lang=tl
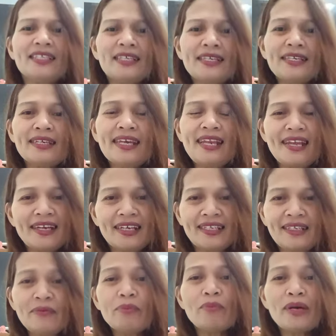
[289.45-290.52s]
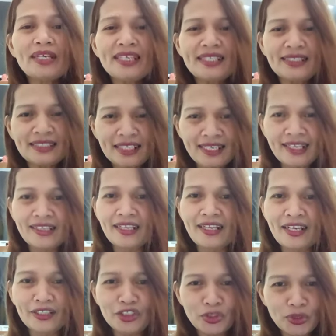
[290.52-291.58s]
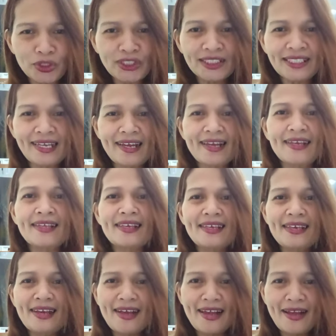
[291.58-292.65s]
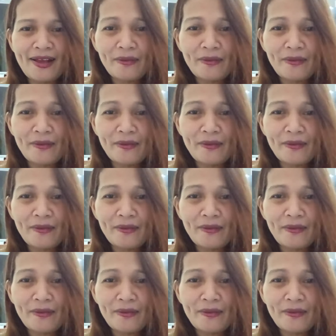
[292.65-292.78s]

kailangan banggitin natin ang Diyos na ah,